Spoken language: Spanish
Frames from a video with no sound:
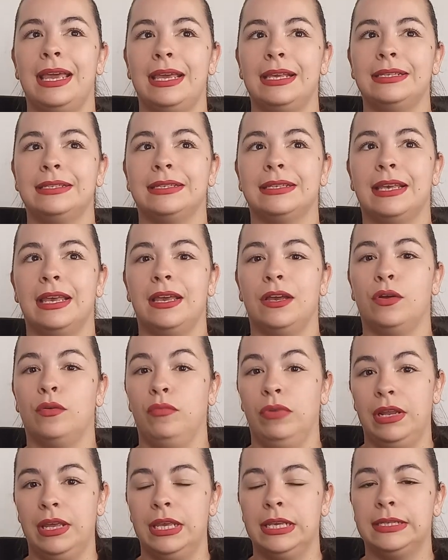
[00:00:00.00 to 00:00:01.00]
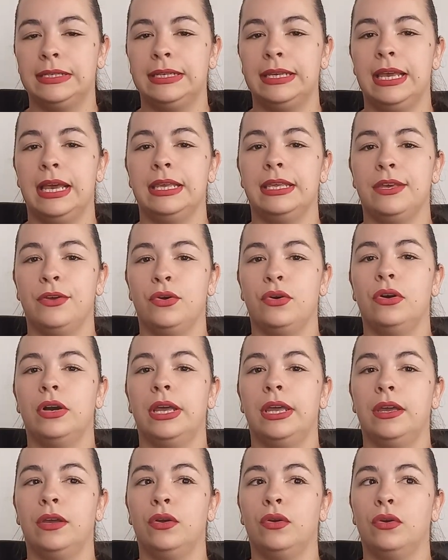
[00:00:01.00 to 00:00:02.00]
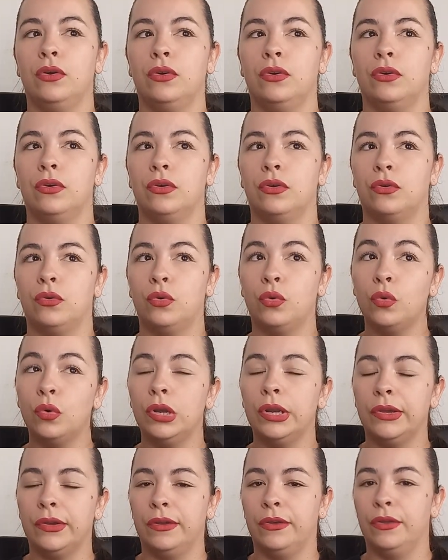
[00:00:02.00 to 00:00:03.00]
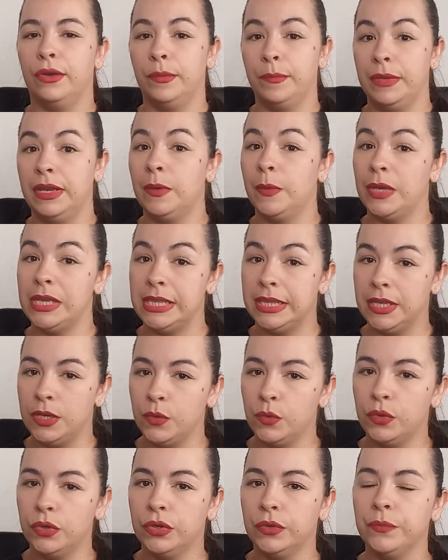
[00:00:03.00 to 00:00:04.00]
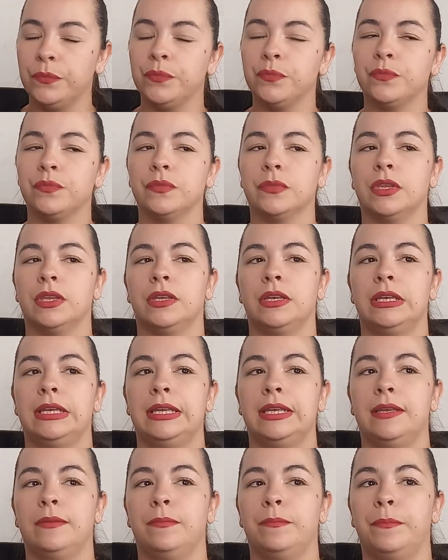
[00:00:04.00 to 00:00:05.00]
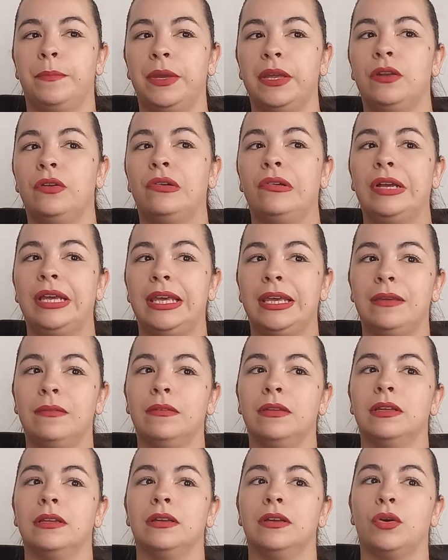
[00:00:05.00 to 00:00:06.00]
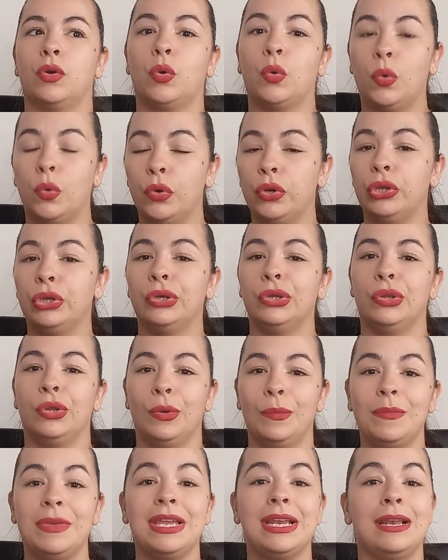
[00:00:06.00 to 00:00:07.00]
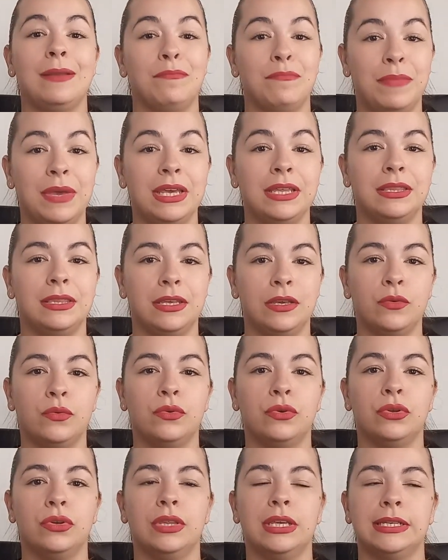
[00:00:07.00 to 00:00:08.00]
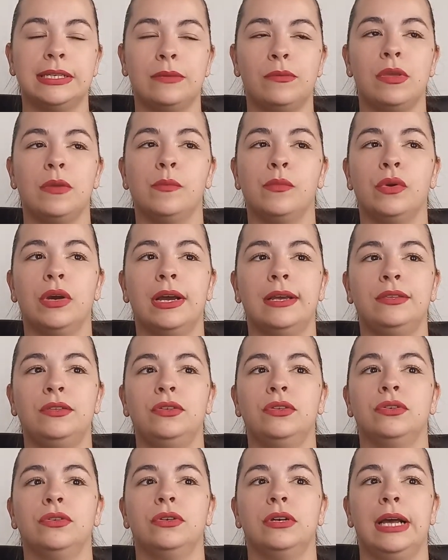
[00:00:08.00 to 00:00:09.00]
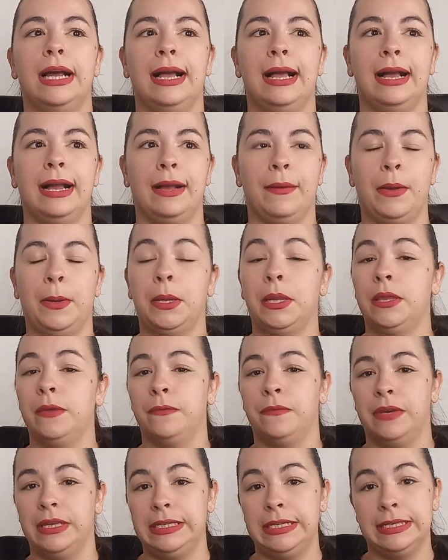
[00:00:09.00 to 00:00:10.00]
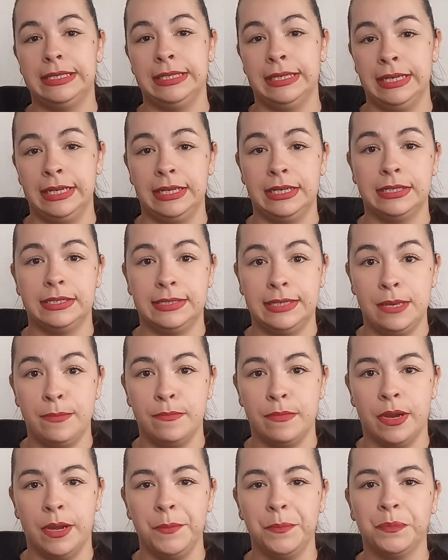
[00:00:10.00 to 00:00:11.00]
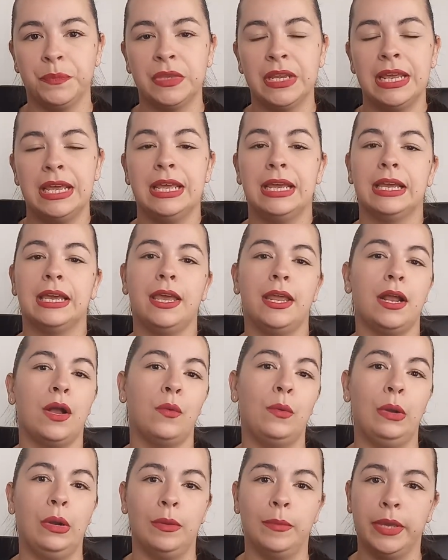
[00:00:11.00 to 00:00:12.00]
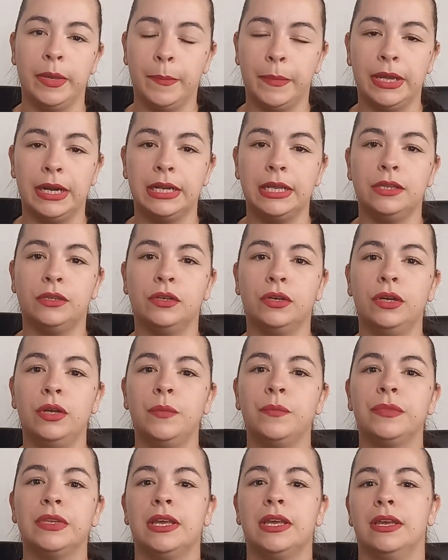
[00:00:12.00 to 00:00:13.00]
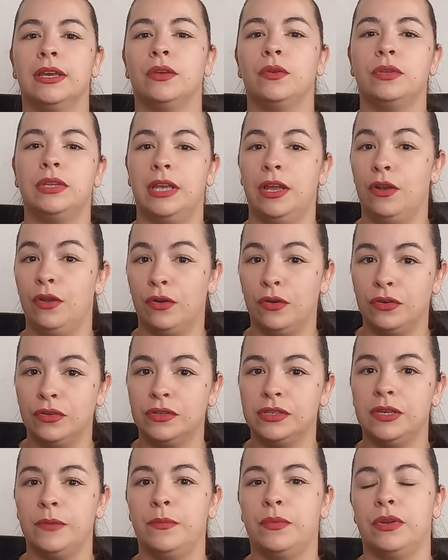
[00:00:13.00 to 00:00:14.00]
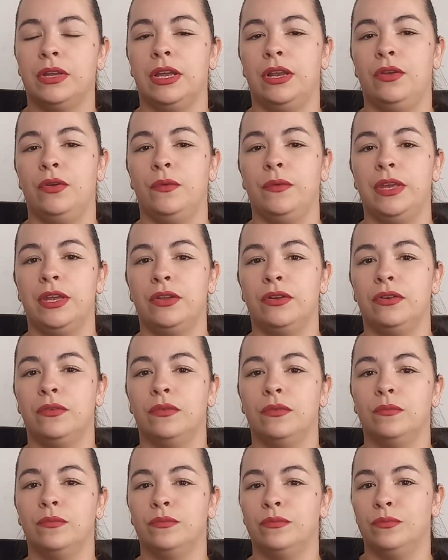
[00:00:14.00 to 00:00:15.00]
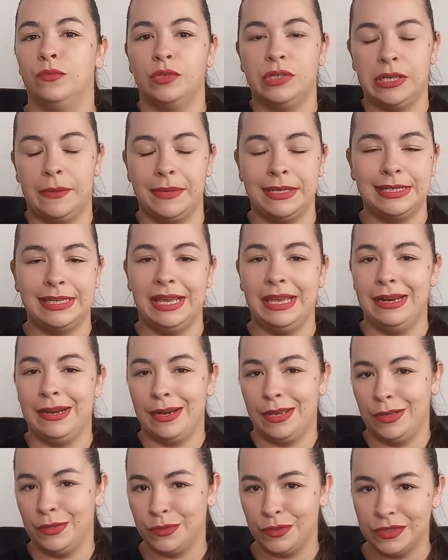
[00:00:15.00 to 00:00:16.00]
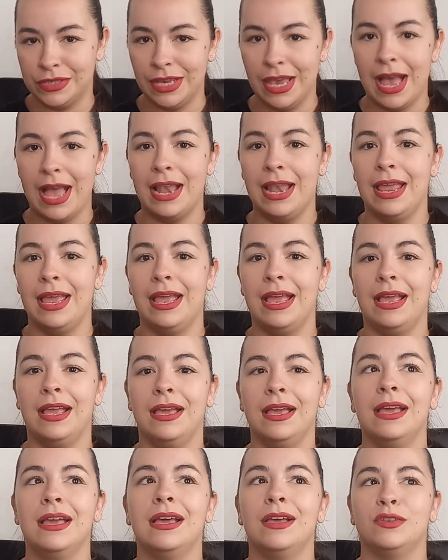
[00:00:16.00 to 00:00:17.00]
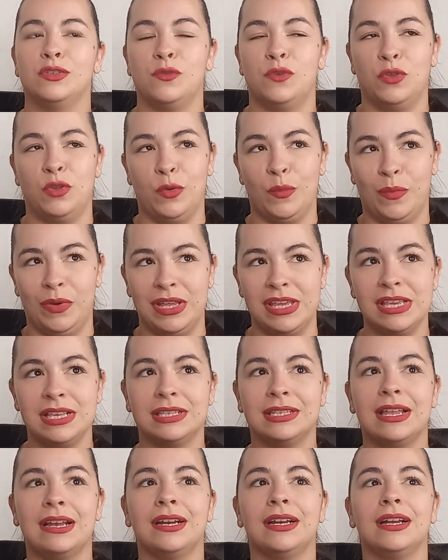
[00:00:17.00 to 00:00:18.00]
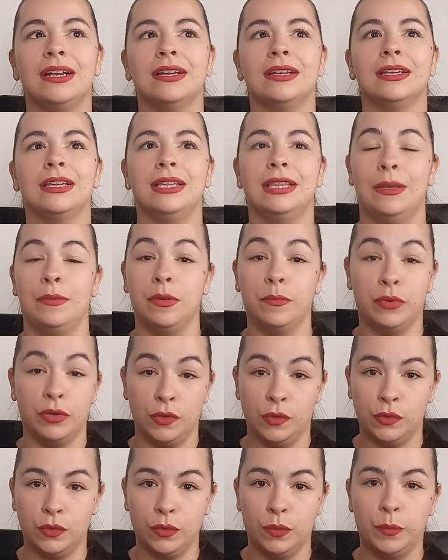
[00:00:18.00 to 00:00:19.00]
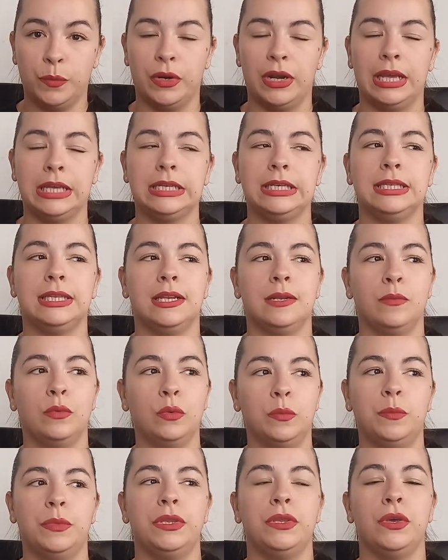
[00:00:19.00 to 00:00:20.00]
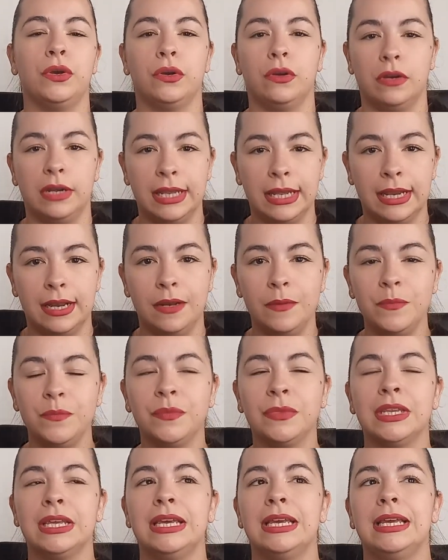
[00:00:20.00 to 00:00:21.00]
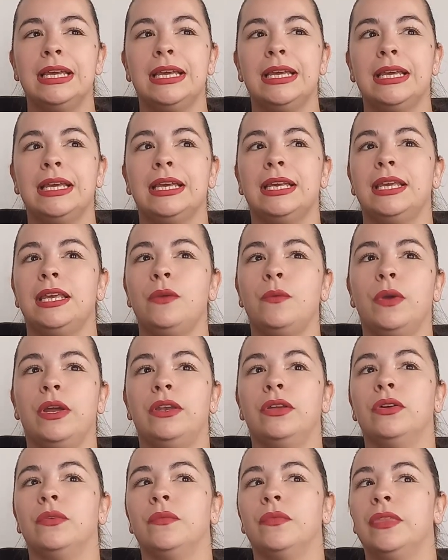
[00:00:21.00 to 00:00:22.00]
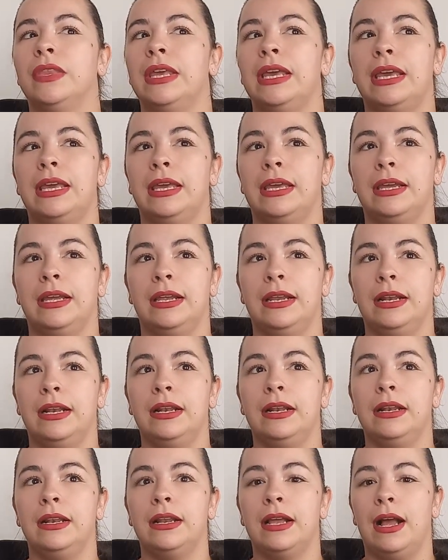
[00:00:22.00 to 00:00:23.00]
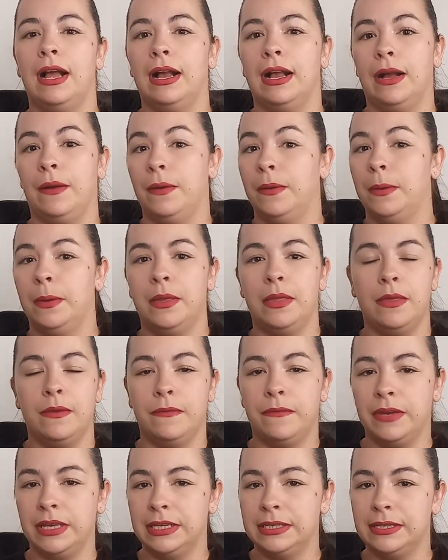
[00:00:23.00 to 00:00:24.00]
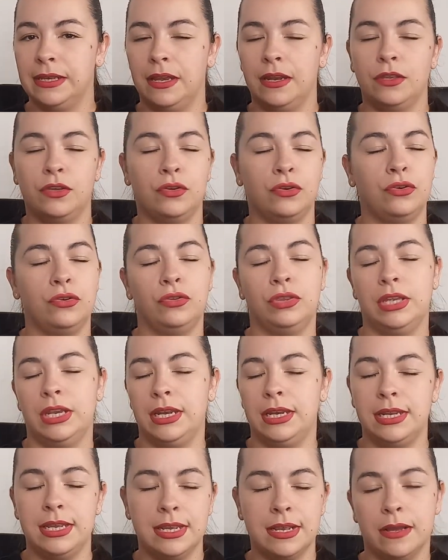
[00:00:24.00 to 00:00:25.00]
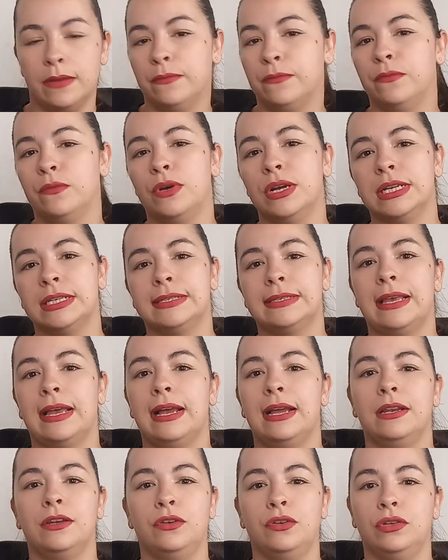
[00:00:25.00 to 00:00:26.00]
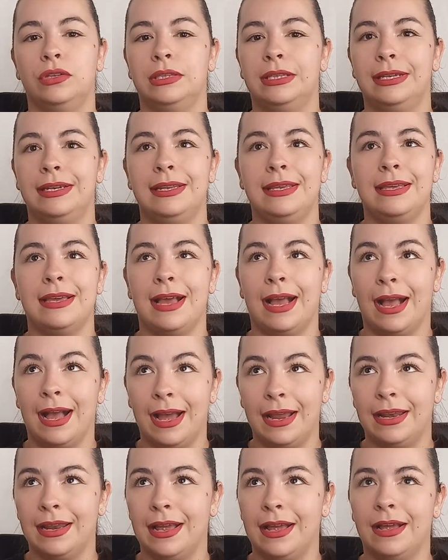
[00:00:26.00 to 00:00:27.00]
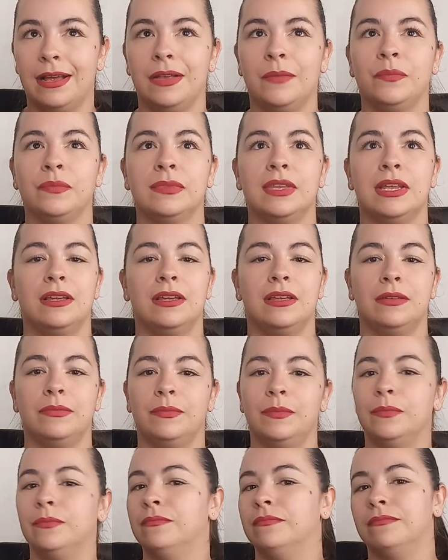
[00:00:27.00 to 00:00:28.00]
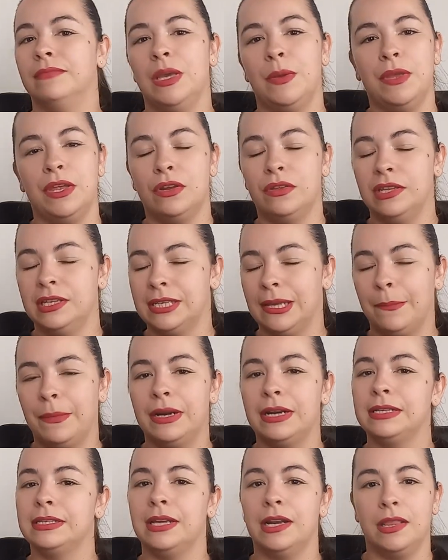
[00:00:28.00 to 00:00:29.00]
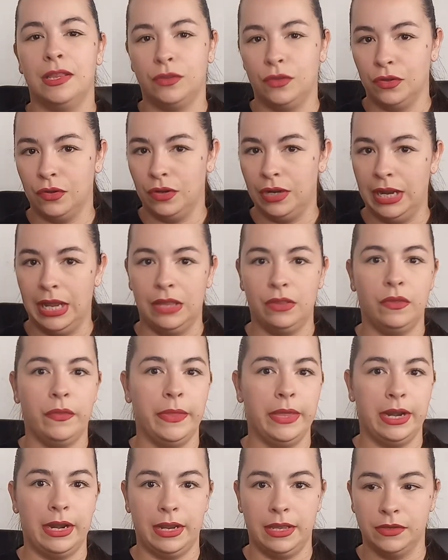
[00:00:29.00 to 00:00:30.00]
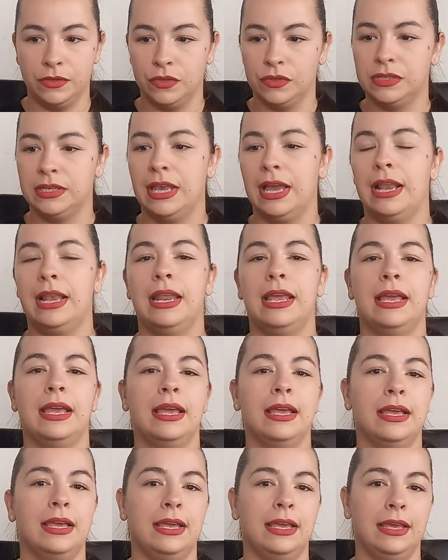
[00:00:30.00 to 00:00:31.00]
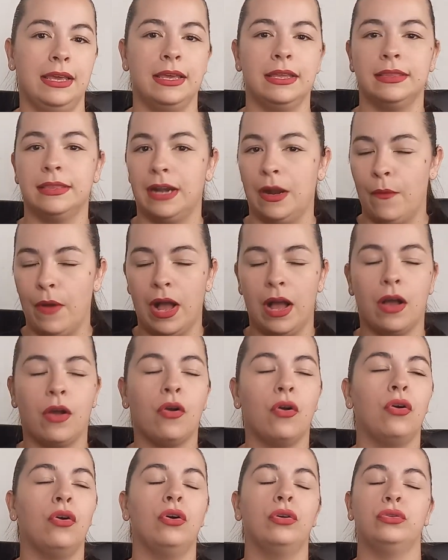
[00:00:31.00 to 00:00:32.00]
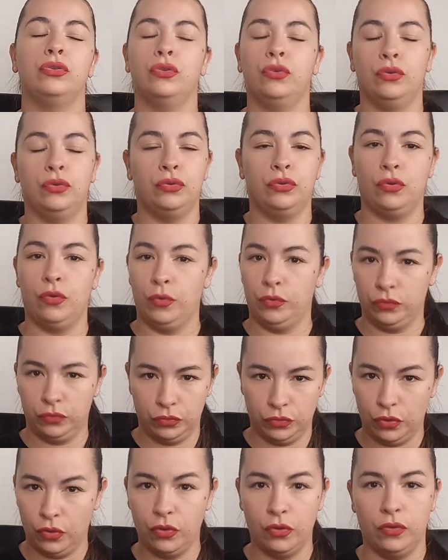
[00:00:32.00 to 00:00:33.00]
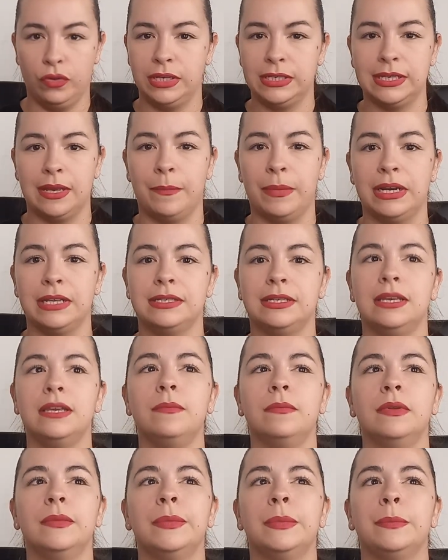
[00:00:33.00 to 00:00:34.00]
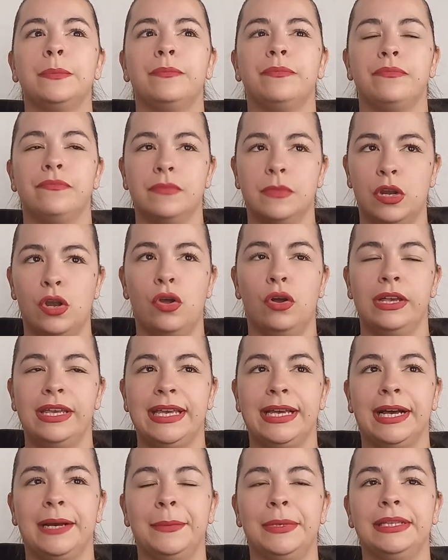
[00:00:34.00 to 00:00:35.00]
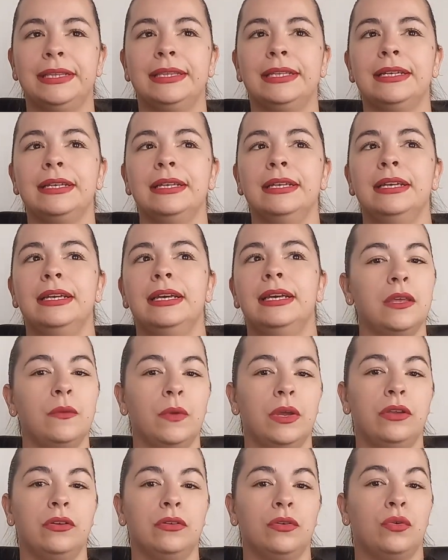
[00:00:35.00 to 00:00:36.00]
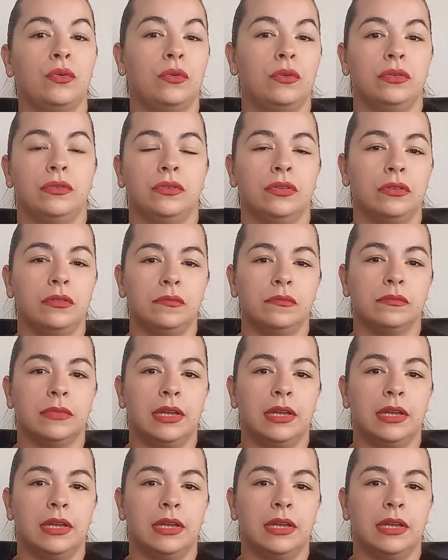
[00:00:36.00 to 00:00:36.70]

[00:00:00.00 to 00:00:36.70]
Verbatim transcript: es que, como les decía, llegó en julio de 2021, pero en junio de 2021 de ese mismo año acababa de fallecer Simba, que era uno de mis perritos, que ustedes lo conocen porque lo vieron muchas veces en redes sociales, sobre todo por Instagram y también por YouTube, por aquí tenemos un vídeo con él. Y bueno, él acababa de fallecer, yo no tenía fuerza, no tenía ganas, mm, me vieron desaparecer de todos lados, de redes sociales, eh, trabajo, todo, todo, todo desaparecí lógicamente. Y bueno, justo